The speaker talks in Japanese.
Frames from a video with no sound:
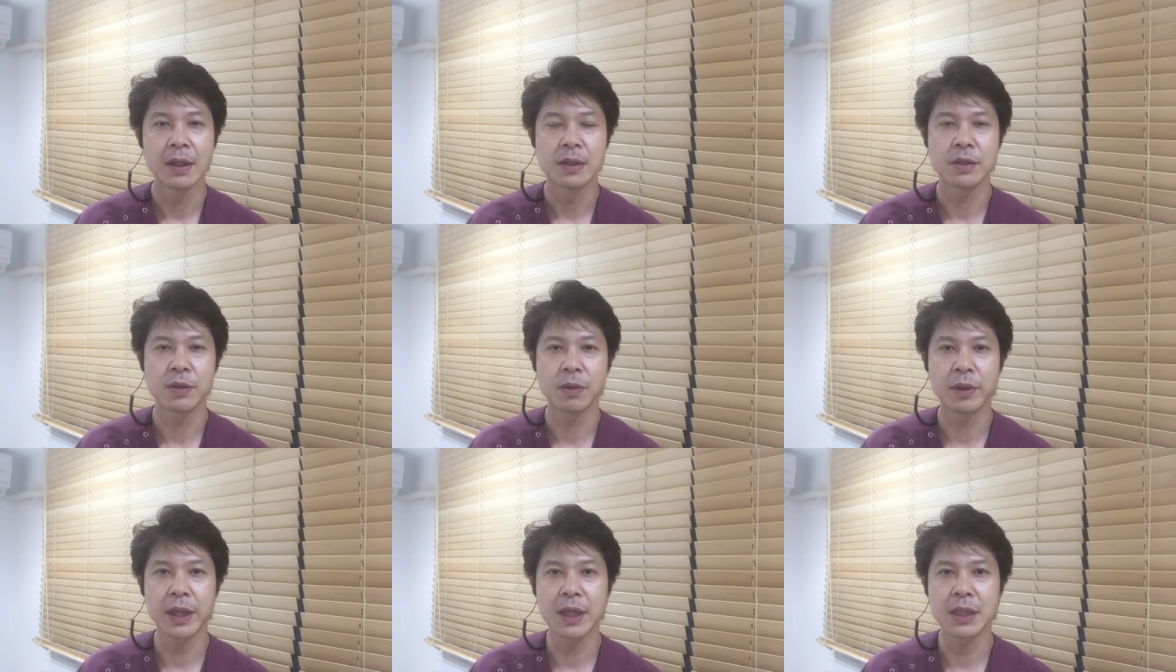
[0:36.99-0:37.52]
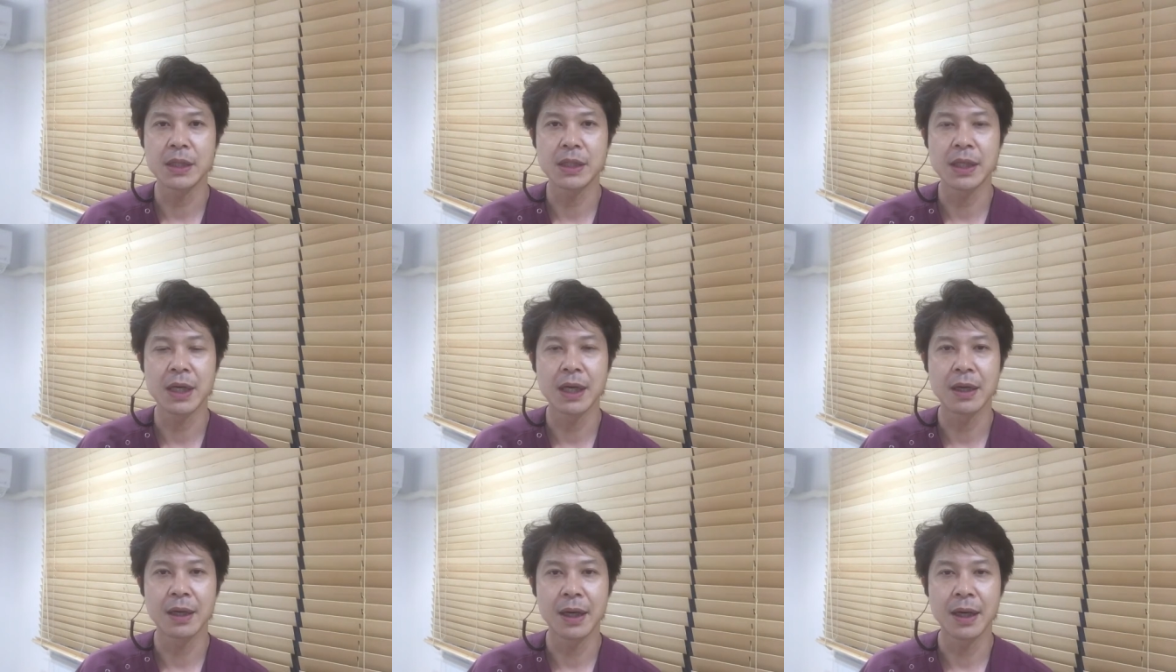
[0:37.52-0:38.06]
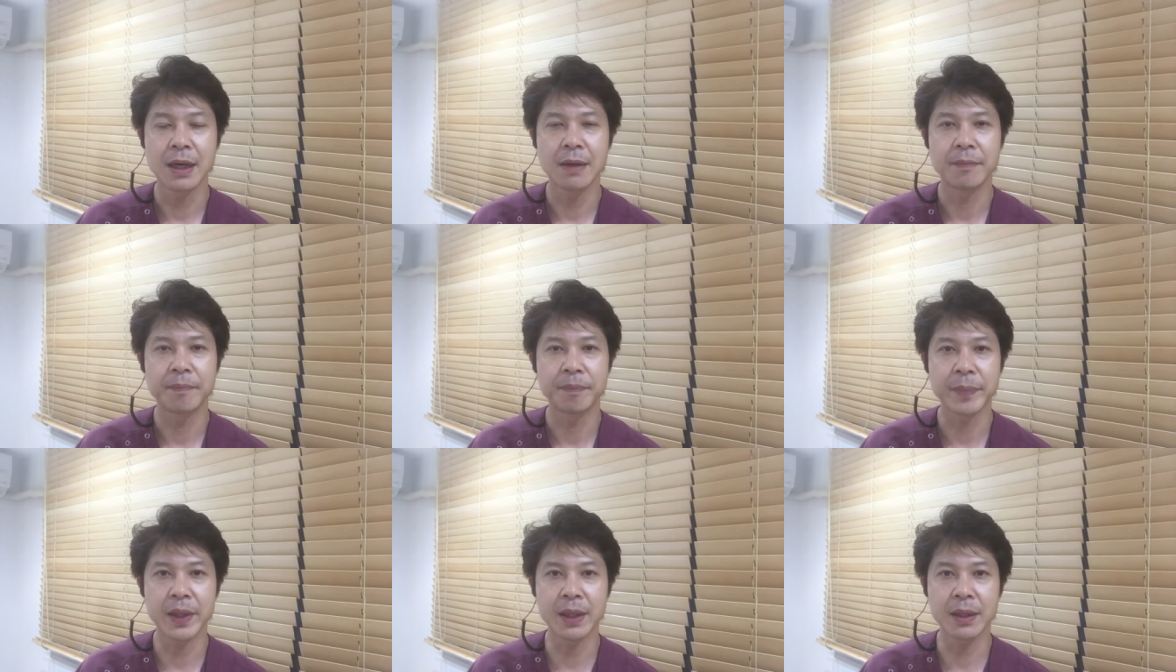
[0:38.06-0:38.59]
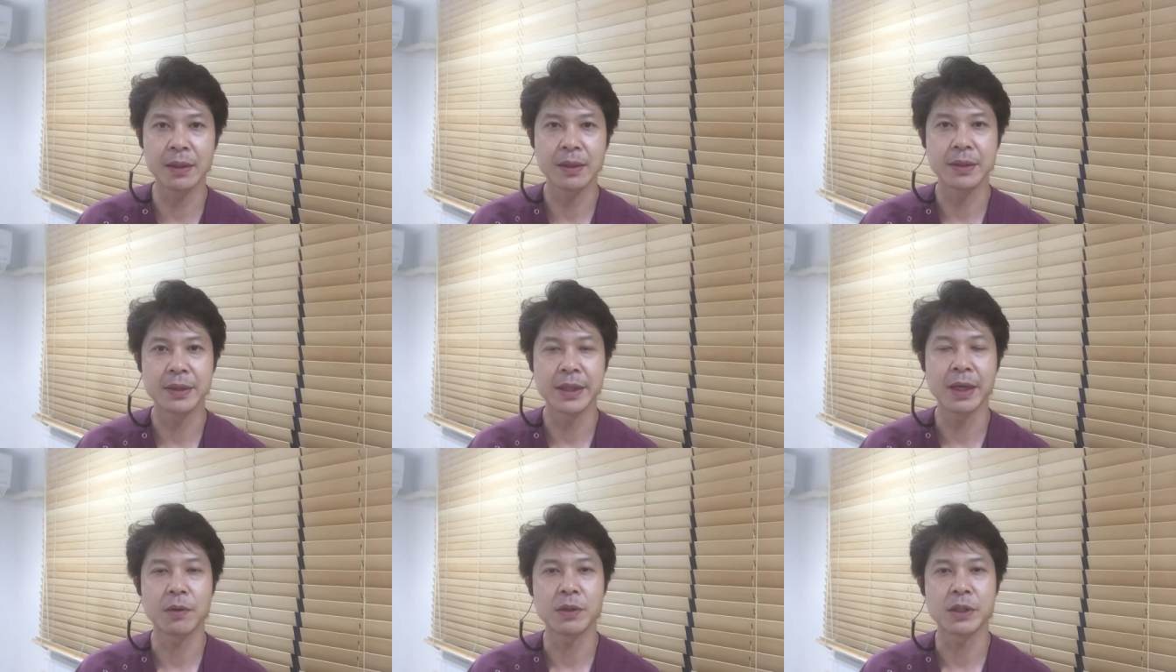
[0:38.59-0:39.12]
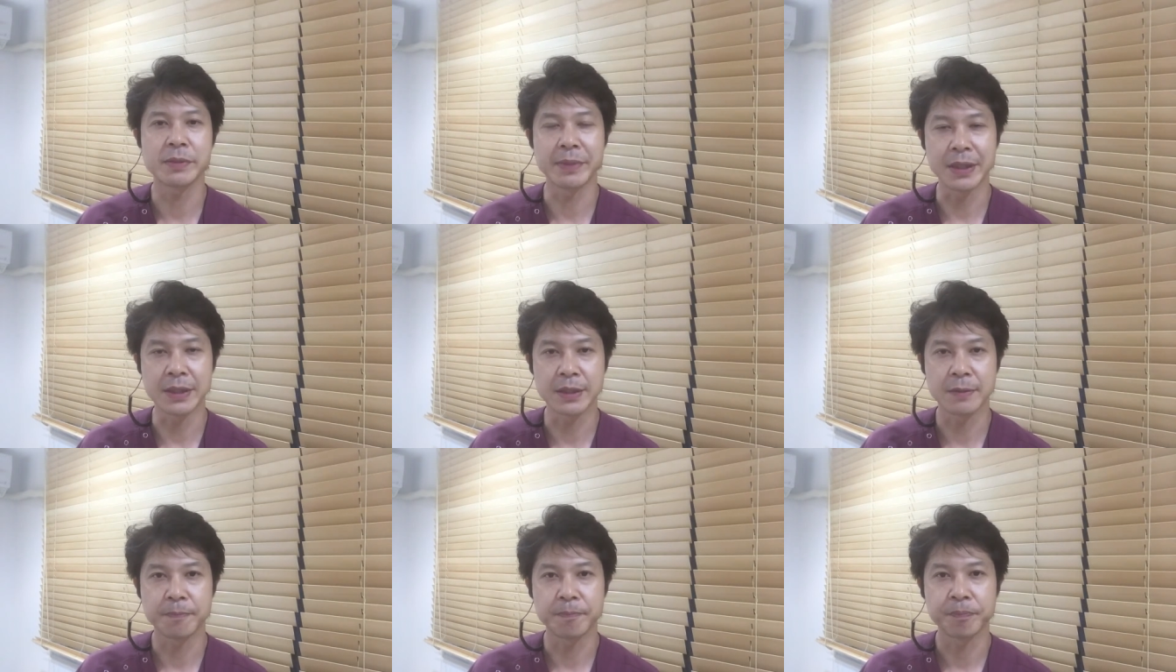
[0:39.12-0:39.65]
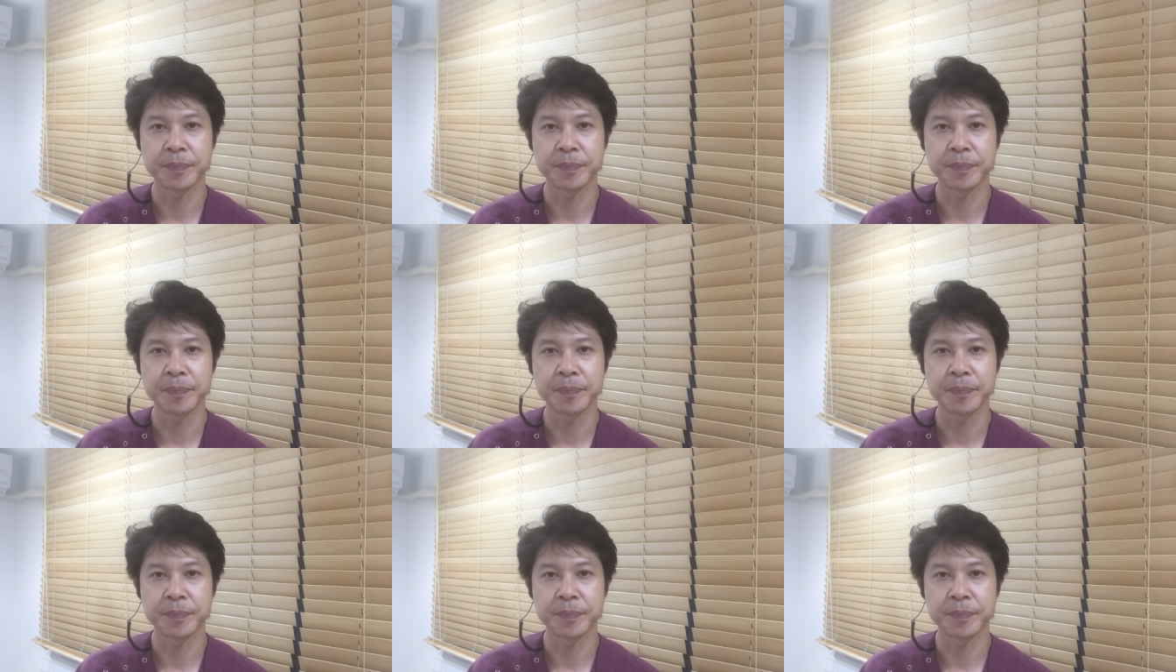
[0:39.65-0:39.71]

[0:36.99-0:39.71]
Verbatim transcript: そこで時間が前後します。